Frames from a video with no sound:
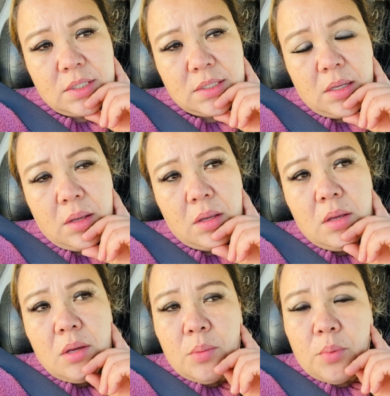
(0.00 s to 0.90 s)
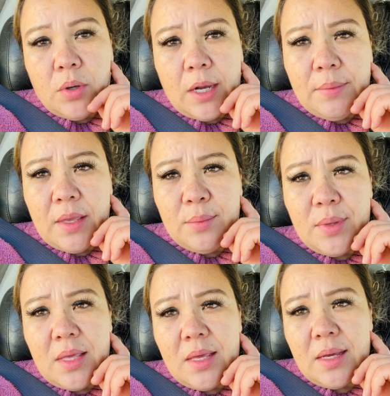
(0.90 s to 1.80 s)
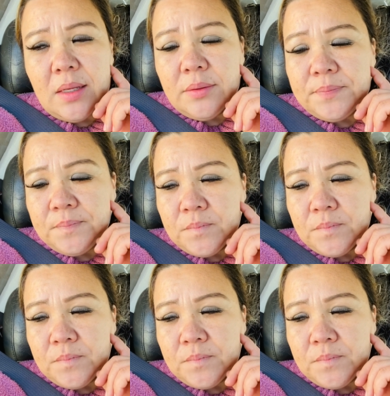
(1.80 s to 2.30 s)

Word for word: que se ponga bien mi hija.